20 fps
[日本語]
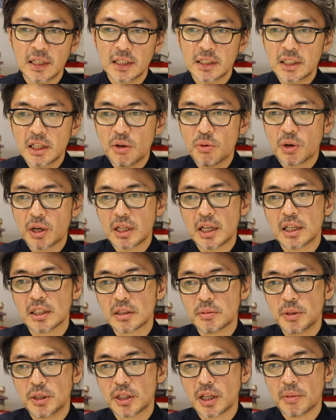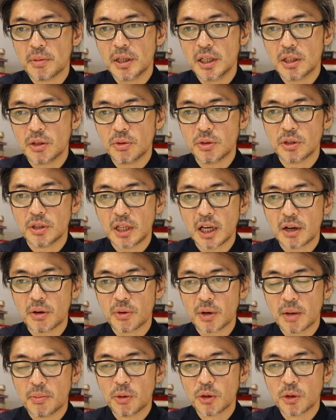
じゃあお金を集めるためにどういうふうにやろうか、